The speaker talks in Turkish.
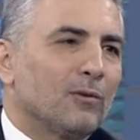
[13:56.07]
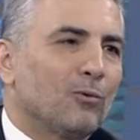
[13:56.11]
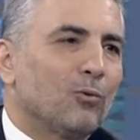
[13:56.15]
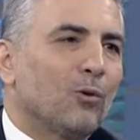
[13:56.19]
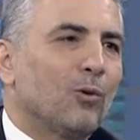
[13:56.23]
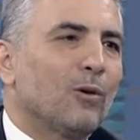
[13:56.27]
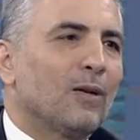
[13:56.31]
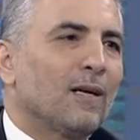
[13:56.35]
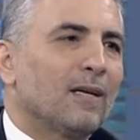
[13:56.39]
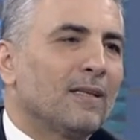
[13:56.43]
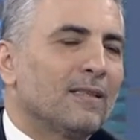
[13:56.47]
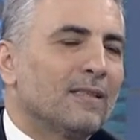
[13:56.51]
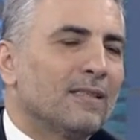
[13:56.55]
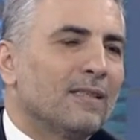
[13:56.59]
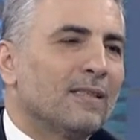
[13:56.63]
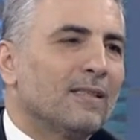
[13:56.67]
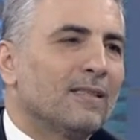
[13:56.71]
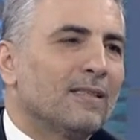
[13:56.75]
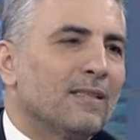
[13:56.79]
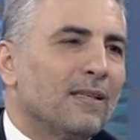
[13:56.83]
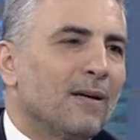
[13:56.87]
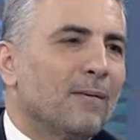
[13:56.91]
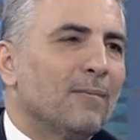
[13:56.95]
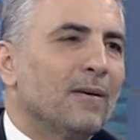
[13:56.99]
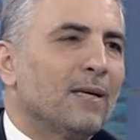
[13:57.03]

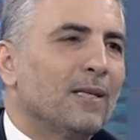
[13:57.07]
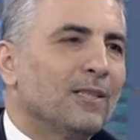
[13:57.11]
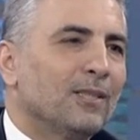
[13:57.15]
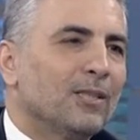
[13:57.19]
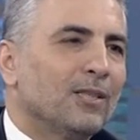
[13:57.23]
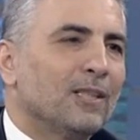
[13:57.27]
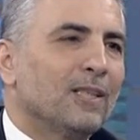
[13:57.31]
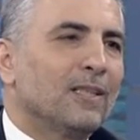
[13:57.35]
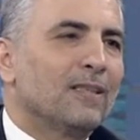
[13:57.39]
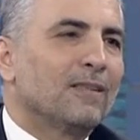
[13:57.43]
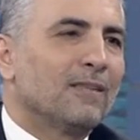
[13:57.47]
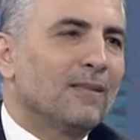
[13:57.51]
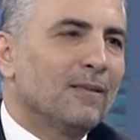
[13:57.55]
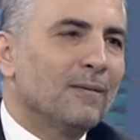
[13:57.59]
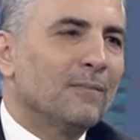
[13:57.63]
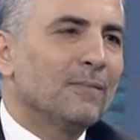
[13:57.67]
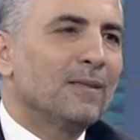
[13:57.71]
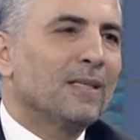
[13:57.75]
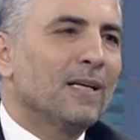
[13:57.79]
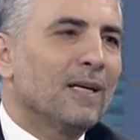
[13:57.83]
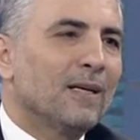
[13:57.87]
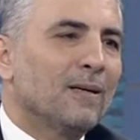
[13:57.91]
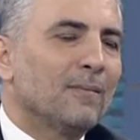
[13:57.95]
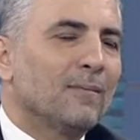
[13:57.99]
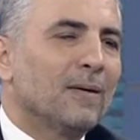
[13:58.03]
dolaysız yabancı yatırım
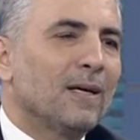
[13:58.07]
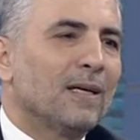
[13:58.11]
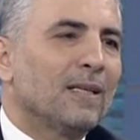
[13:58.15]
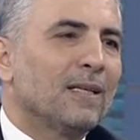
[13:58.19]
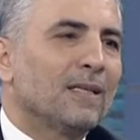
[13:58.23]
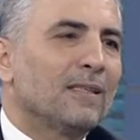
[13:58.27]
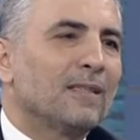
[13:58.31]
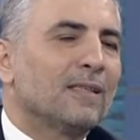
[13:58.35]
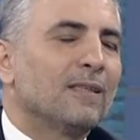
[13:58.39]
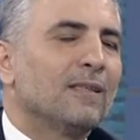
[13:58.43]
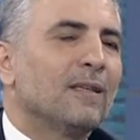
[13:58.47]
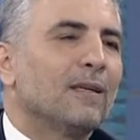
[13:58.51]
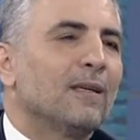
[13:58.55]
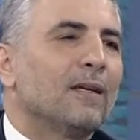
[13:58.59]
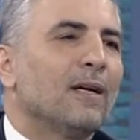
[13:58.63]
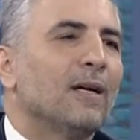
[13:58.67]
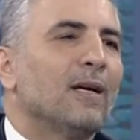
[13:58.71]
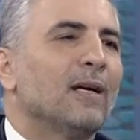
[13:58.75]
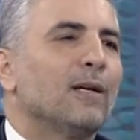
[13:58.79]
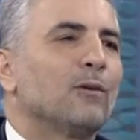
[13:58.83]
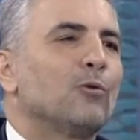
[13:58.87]
sermayesi de